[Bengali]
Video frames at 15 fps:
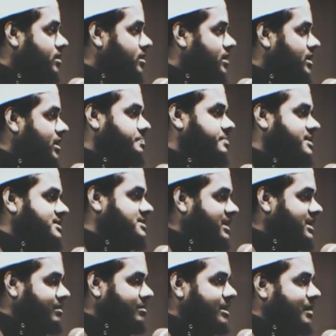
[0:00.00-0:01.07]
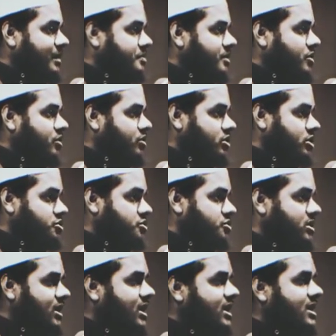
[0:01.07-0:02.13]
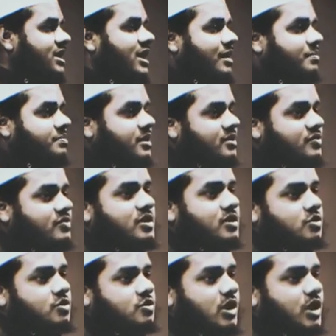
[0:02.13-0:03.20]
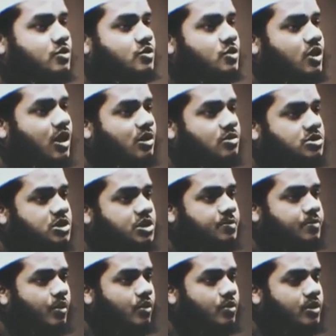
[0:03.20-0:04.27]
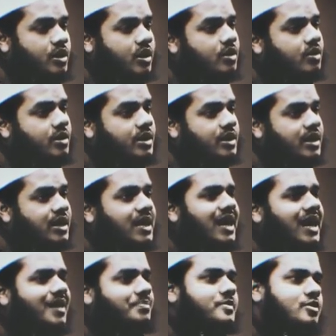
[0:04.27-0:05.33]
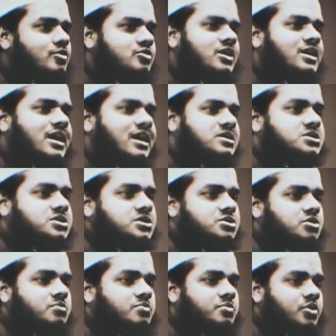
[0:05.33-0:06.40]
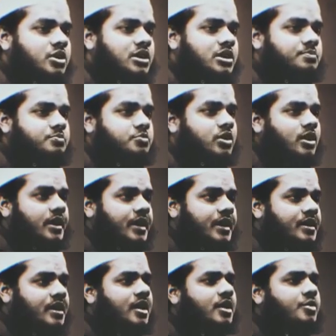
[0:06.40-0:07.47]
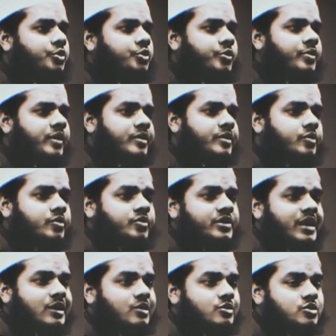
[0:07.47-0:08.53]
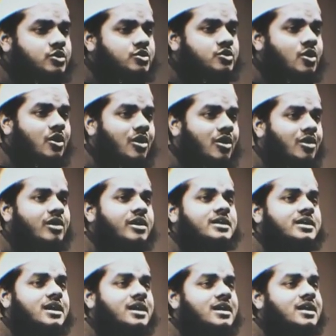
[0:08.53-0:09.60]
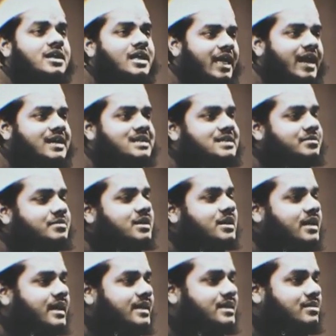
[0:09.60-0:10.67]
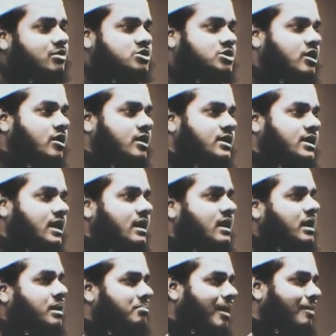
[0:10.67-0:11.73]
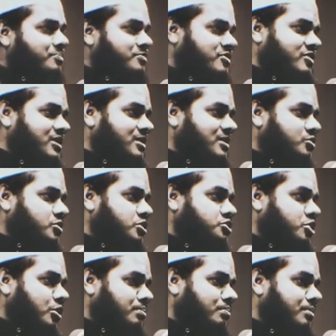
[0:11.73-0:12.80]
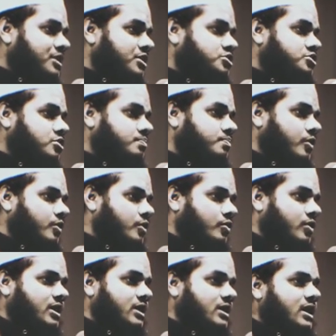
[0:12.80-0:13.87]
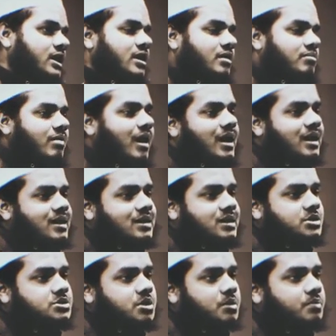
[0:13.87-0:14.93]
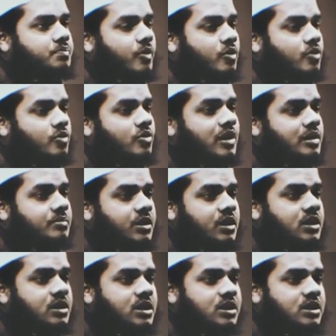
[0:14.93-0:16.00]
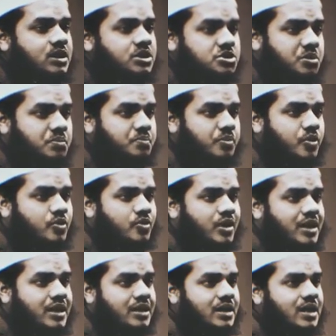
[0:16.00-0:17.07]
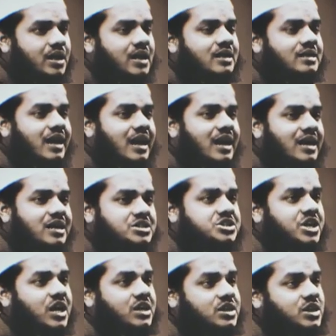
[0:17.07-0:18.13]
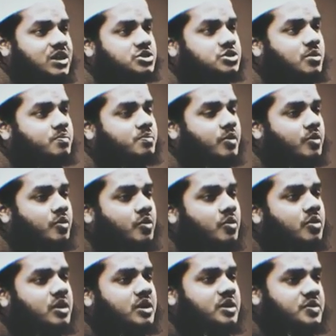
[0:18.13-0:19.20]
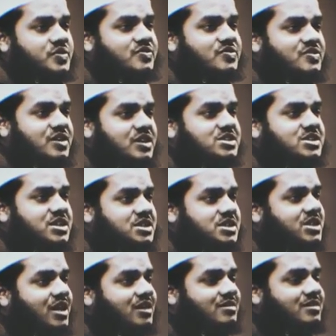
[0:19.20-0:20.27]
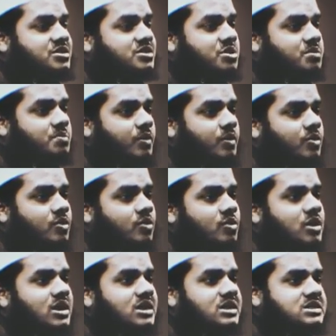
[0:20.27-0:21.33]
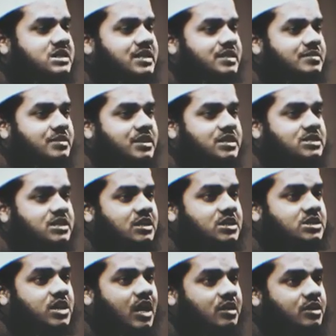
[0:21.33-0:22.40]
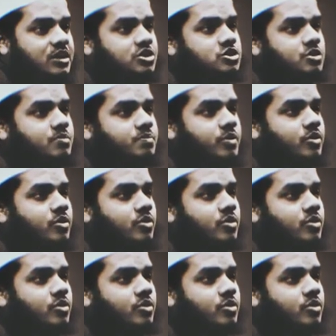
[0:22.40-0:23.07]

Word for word: আপনার ছেলে মেয়ে আপনার কথা শোনে না আপনার স্ত্রী কোথায় অন্য কারোর সাথে পরকীয়া করে আপনি কোথায় কার সাথে সম্পর্কে লিপ্ত থাকেন পরিবারে কোনোদিন একত্রিত হওয়া হয় না এক টেবিলে খেতে বসা হয় না বাপ ছেলের মধ্যে সম্মানের সম্পর্ক নাই ভারাত্বের সম্পর্ক নাই ব্যক্তিত্বের সম্পর্ক নাই টাকা স্বার্থের সম্পর্ক স্ত্রীর সাথে স্বার্থের সম্পর্ক ছেলে মেয়ের সাথে স্বার্থের সম্পর্ক